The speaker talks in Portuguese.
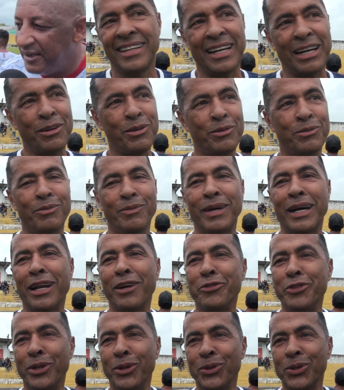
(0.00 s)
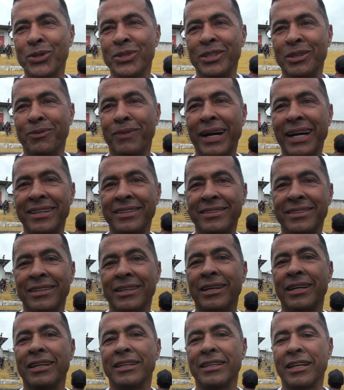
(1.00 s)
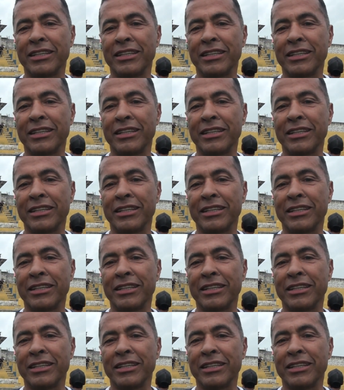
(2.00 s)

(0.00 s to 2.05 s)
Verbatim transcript: Ah, maravilhoso demais, né?